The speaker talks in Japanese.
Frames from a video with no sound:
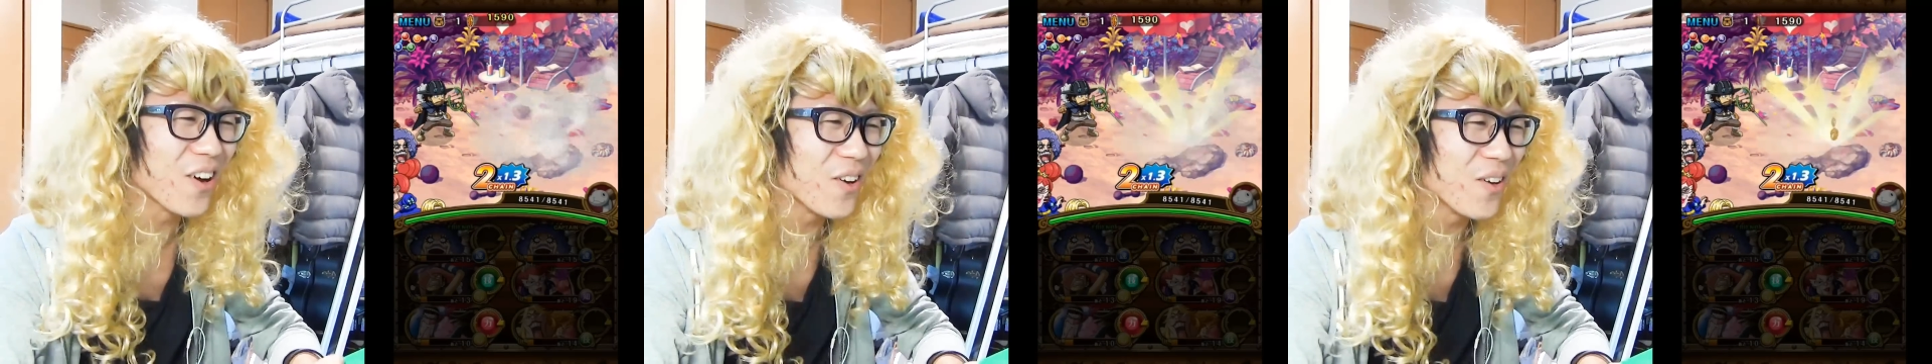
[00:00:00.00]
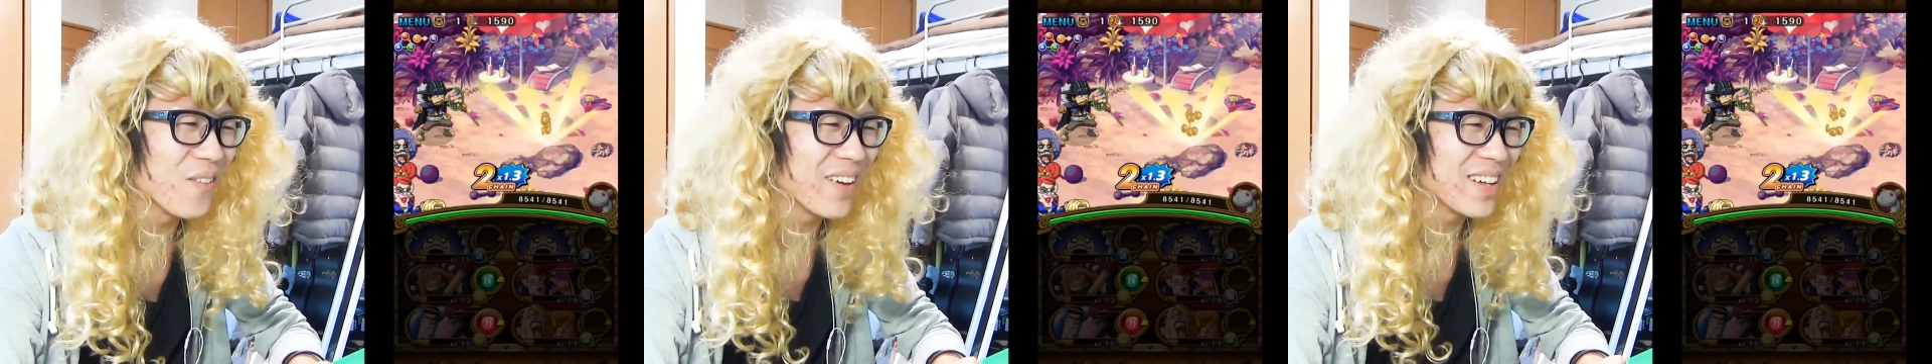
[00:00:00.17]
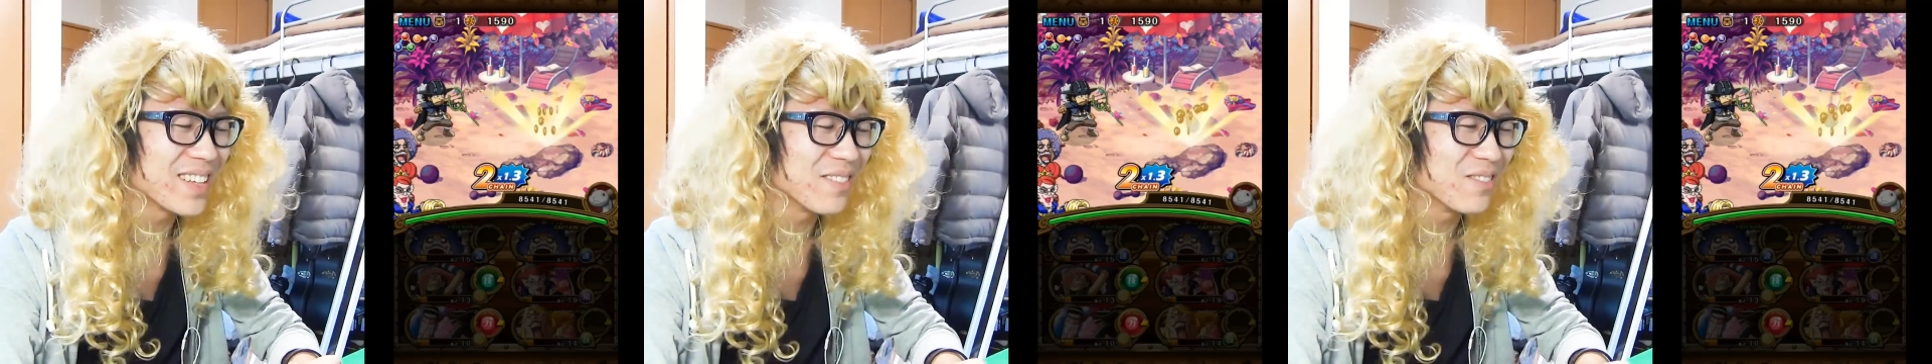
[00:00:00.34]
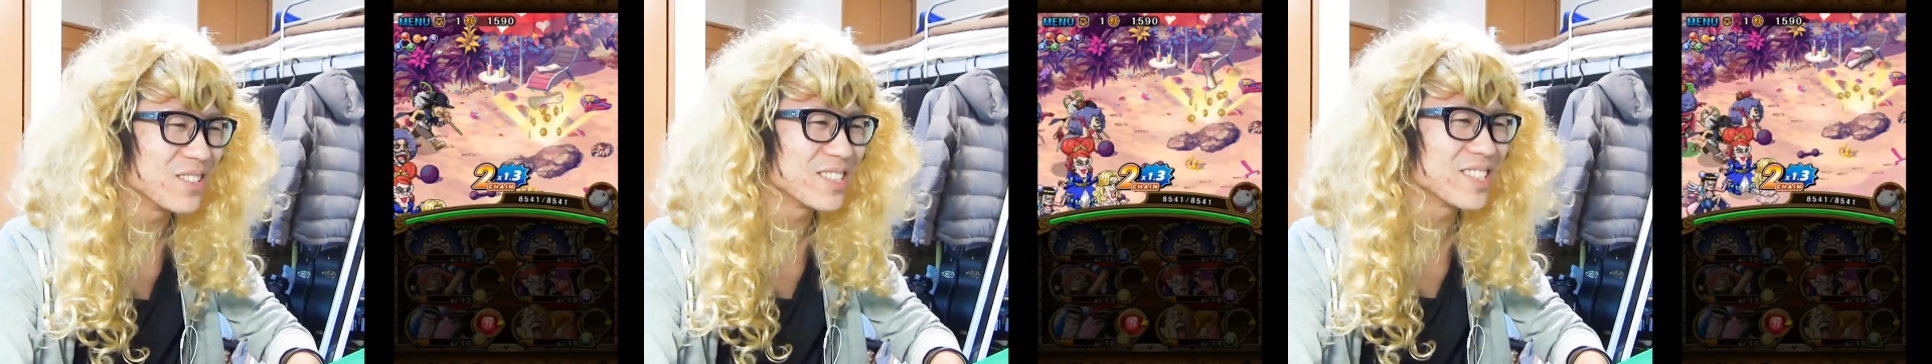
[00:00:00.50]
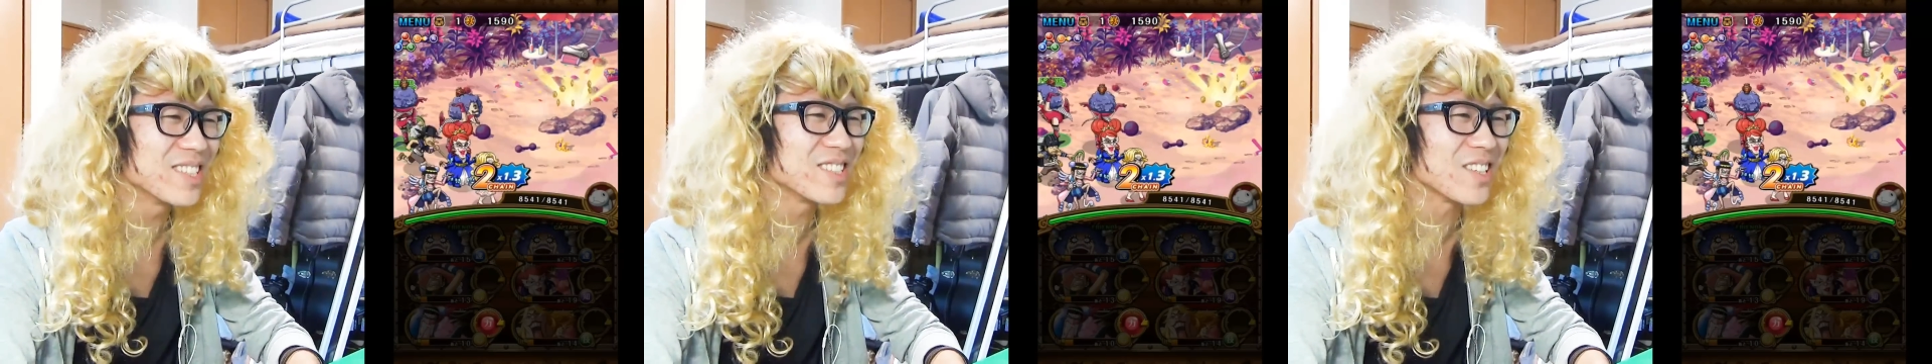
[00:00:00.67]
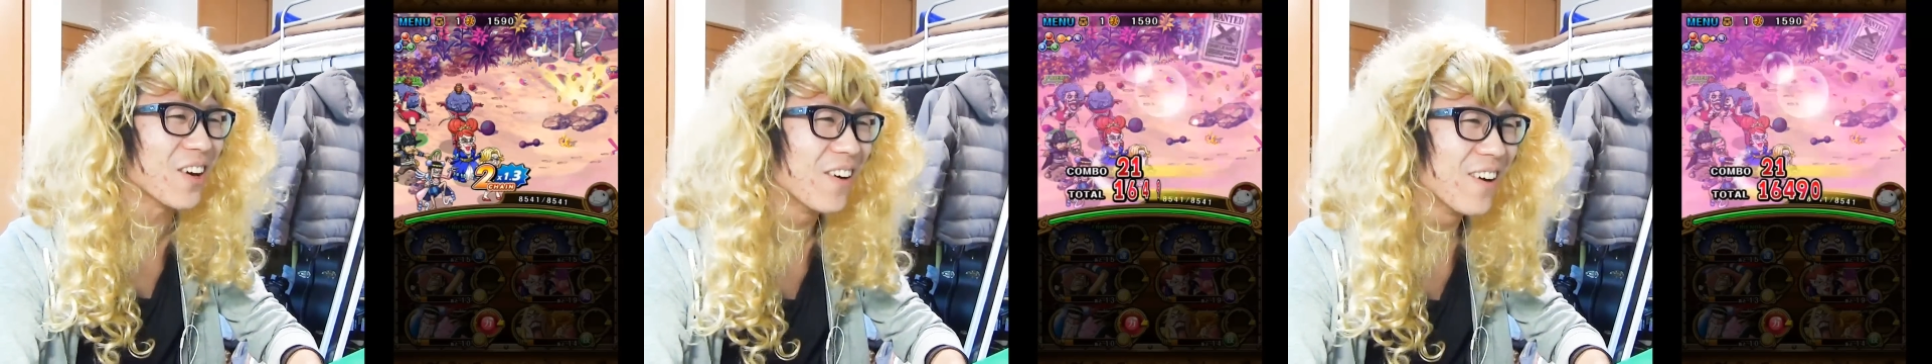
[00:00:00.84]
このパーティーむ
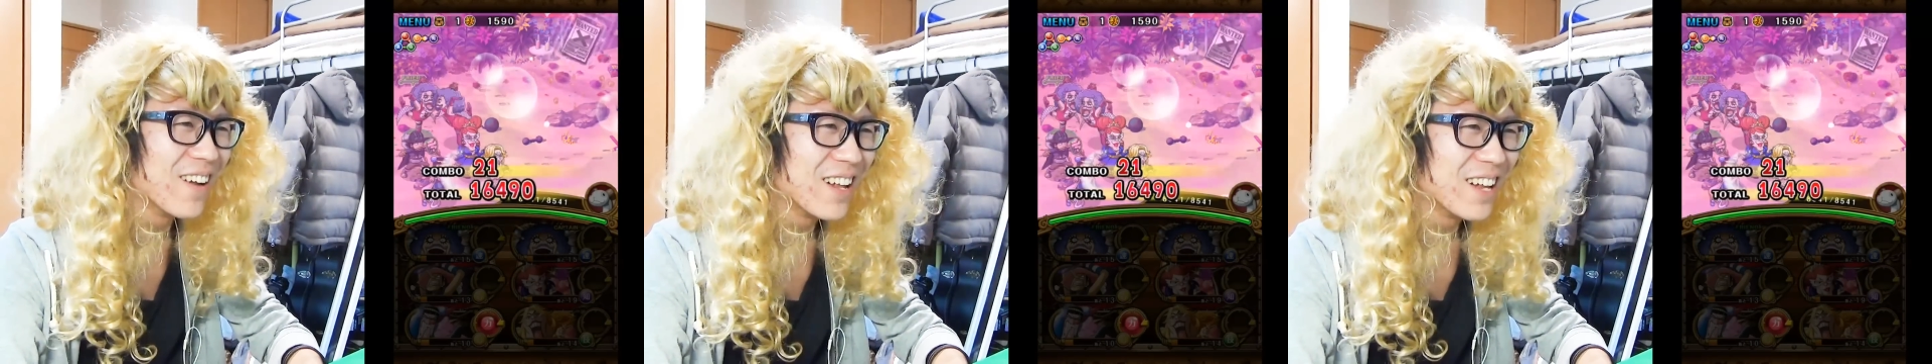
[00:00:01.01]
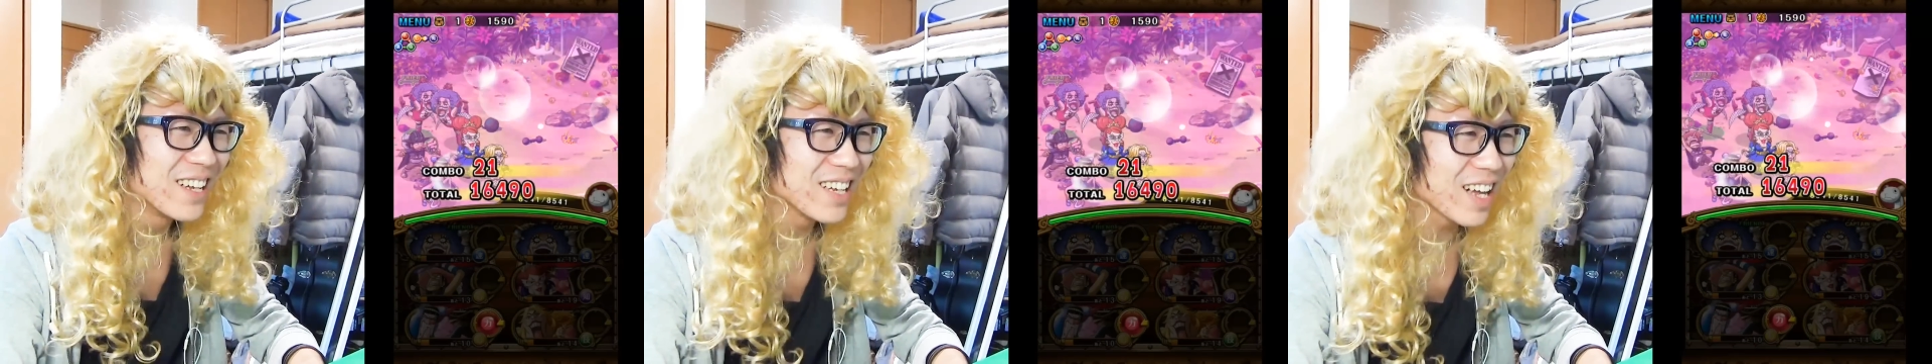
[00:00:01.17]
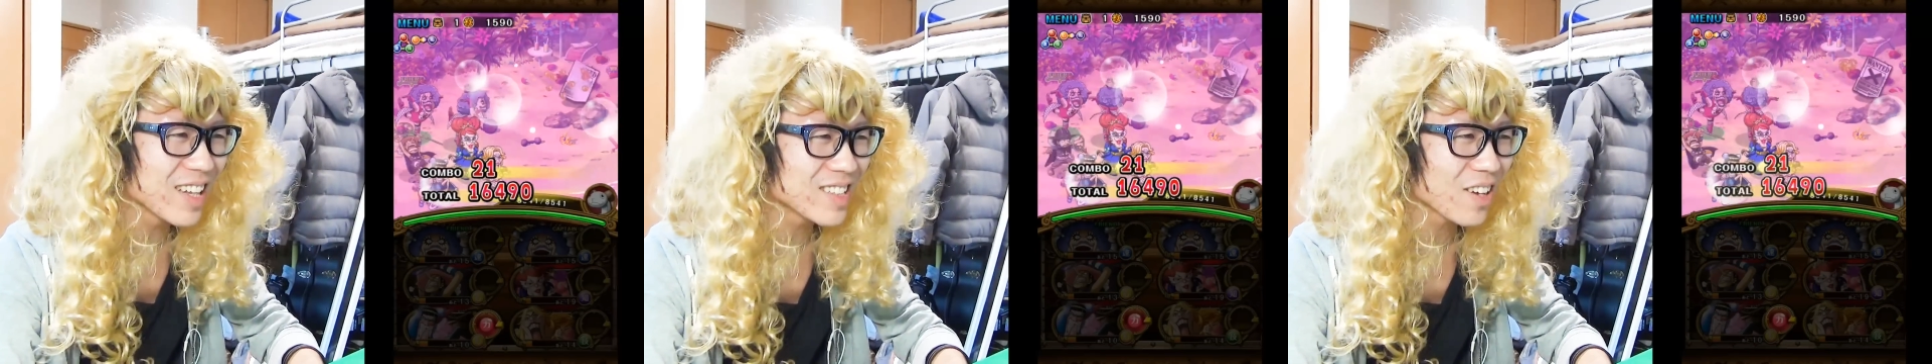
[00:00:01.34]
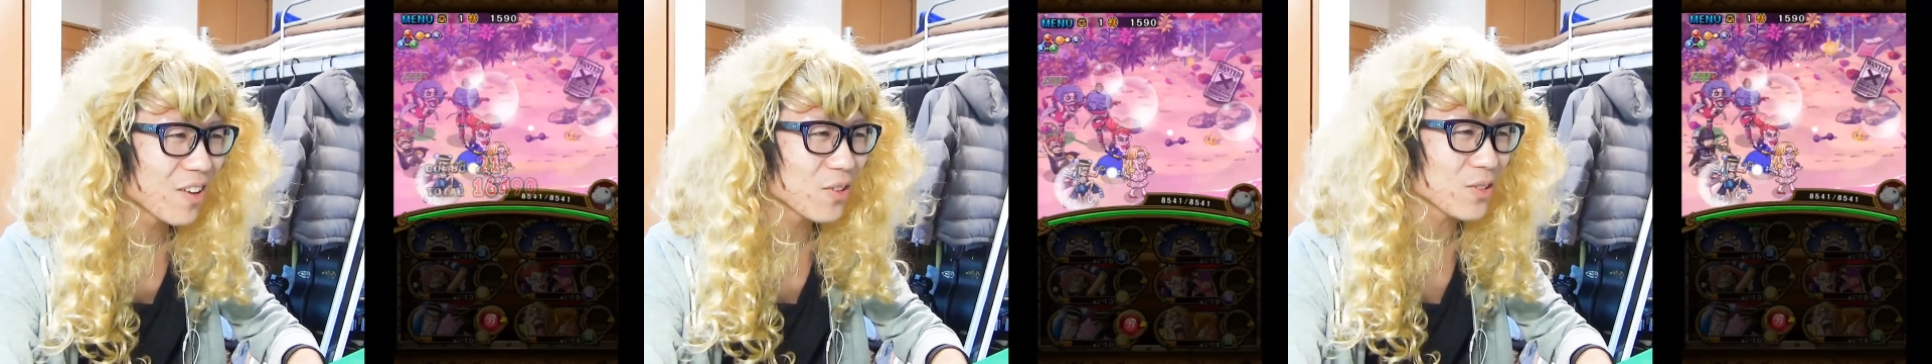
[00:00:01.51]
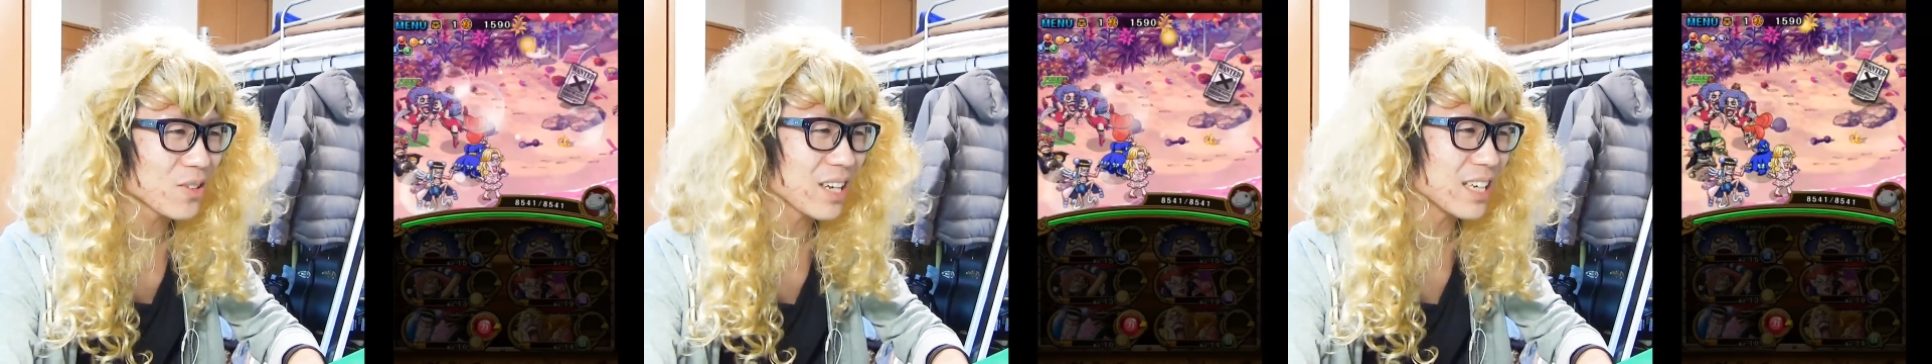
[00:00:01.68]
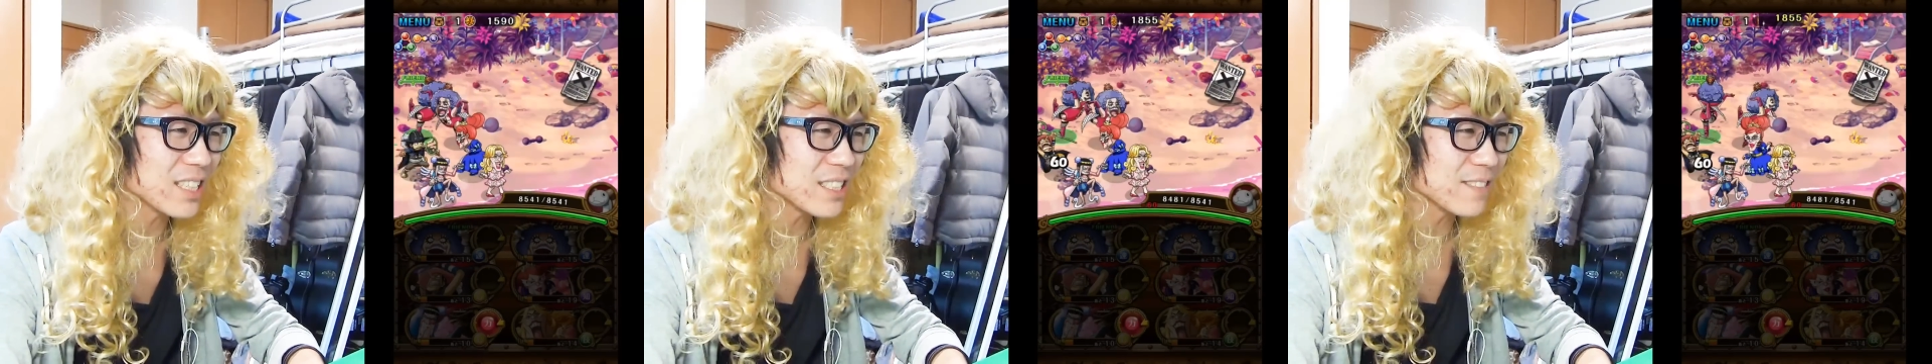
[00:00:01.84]
ずいぞ。やったこ
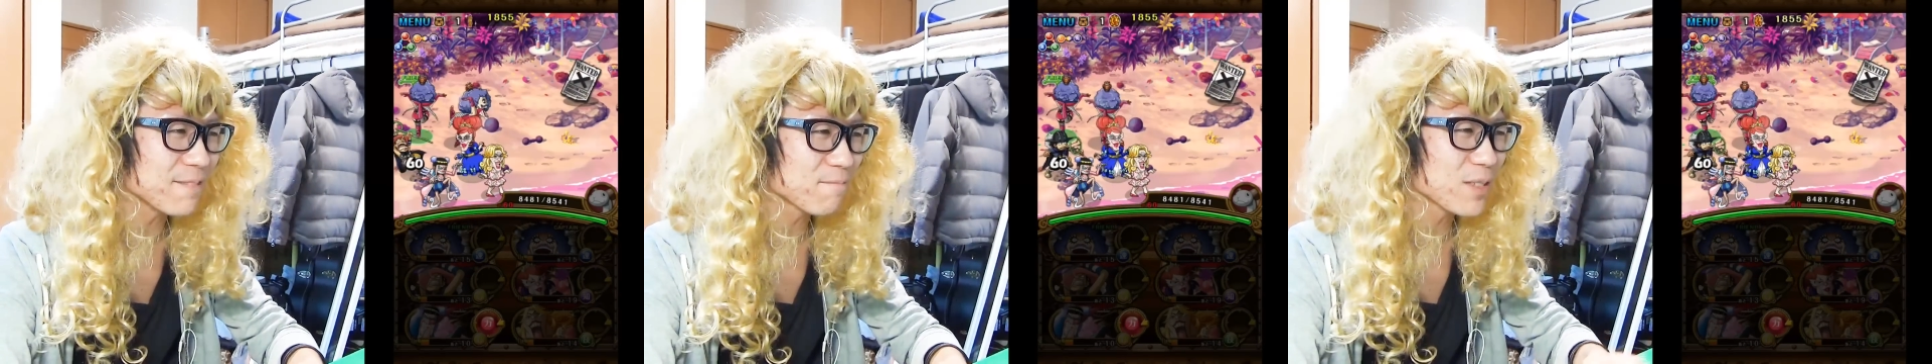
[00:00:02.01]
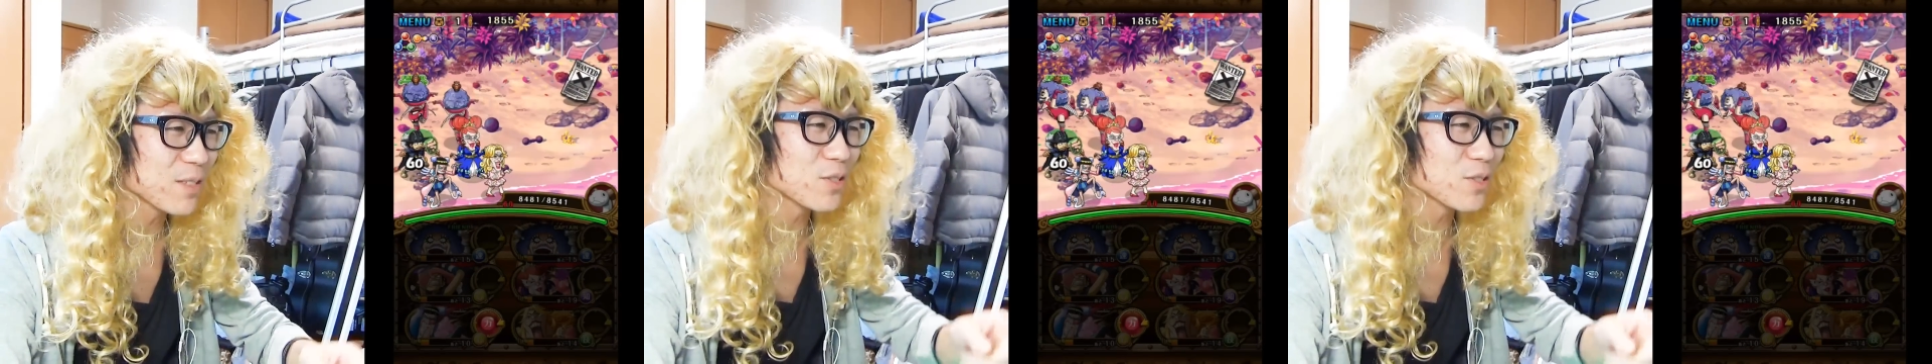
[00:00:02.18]
とないし、